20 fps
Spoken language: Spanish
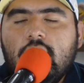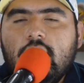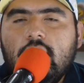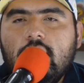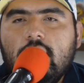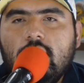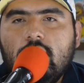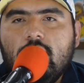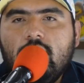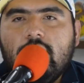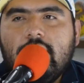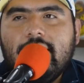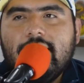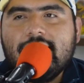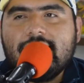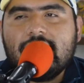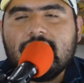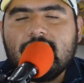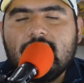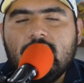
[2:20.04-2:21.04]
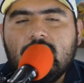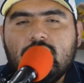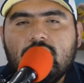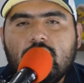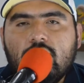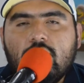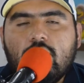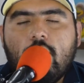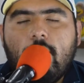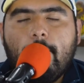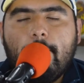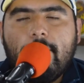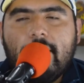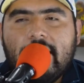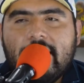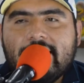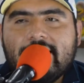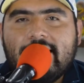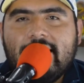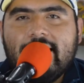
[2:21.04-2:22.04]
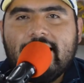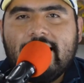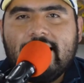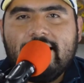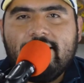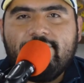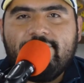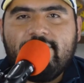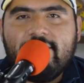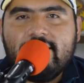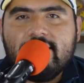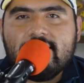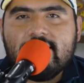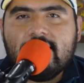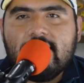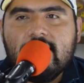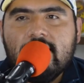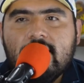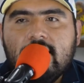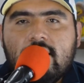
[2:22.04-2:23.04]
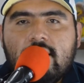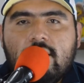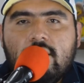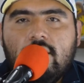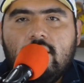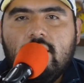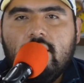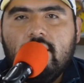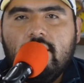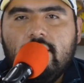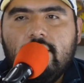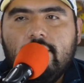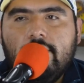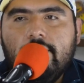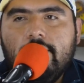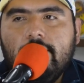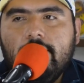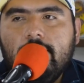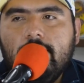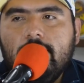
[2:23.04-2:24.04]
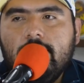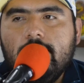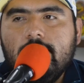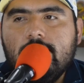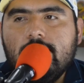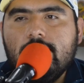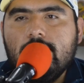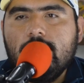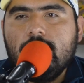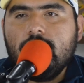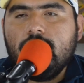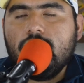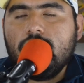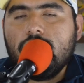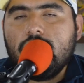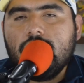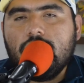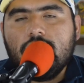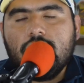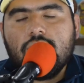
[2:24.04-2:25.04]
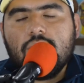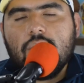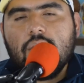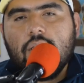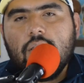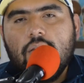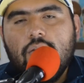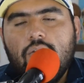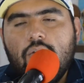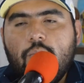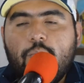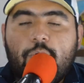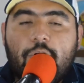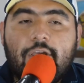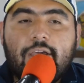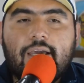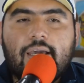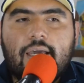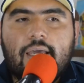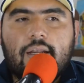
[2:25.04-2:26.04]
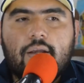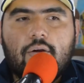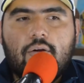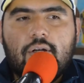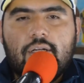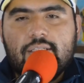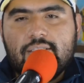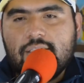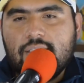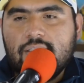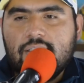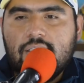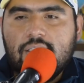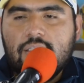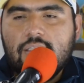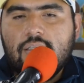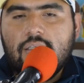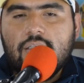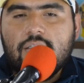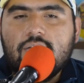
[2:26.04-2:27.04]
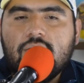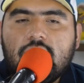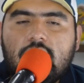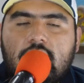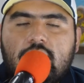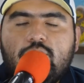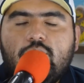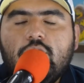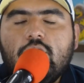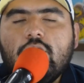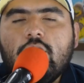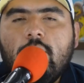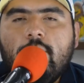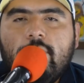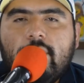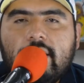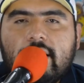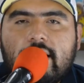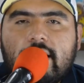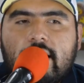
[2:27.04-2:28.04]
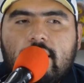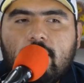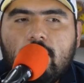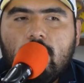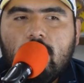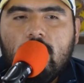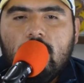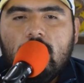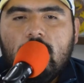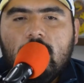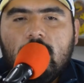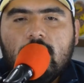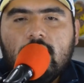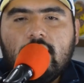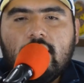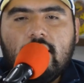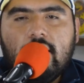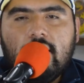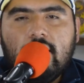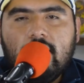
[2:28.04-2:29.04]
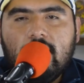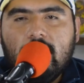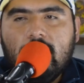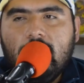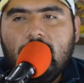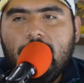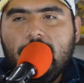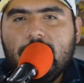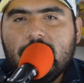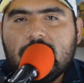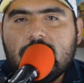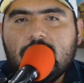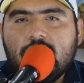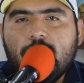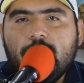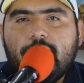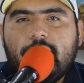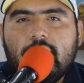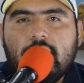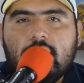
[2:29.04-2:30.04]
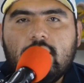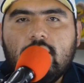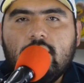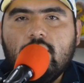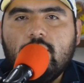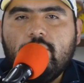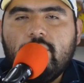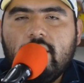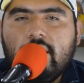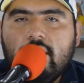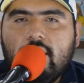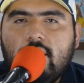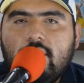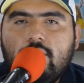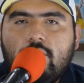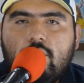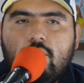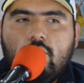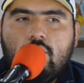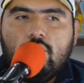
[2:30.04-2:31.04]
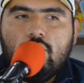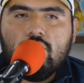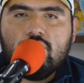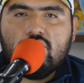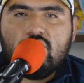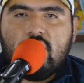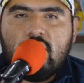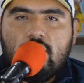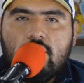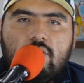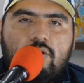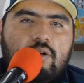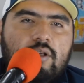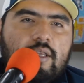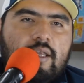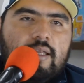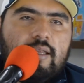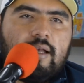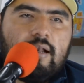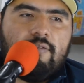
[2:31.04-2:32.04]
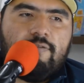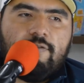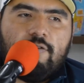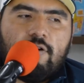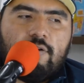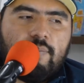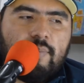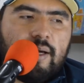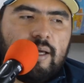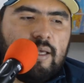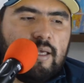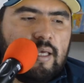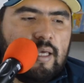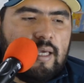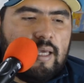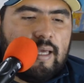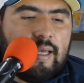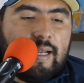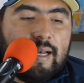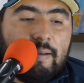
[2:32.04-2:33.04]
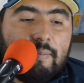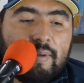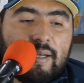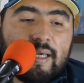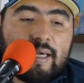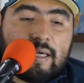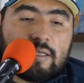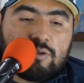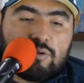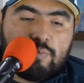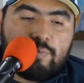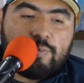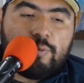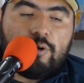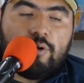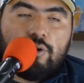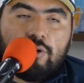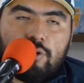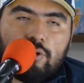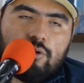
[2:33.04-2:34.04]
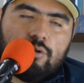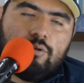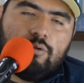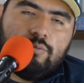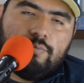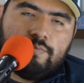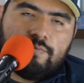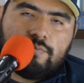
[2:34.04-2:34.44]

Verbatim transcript: eh, una desatención completa en la defensa. Eh, no pueden caer goles así. Es, muy complicado que empieces un partido perdiendo 1-0 y de tal forma. El América supo